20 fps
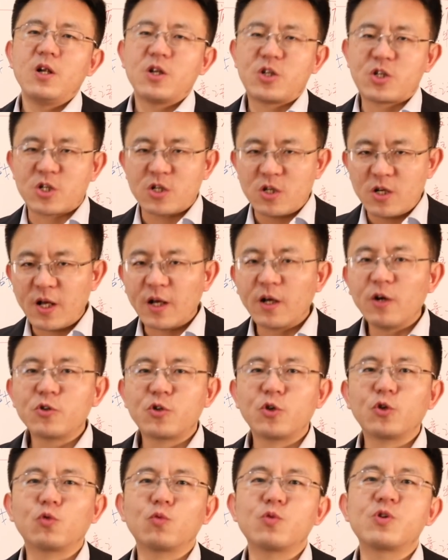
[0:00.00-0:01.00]
只能够
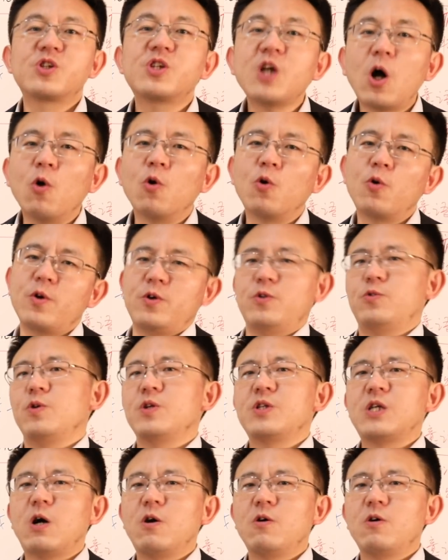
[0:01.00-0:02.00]
去读教会学
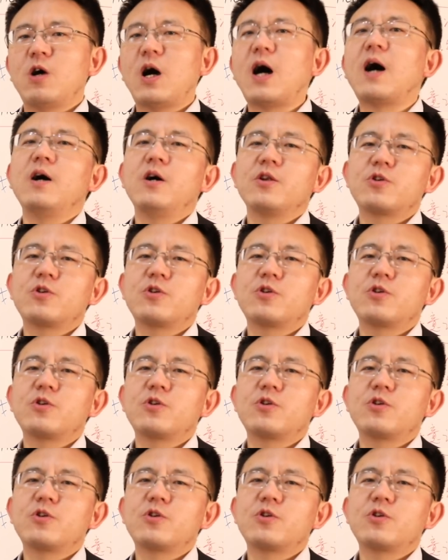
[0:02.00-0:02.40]
校啊，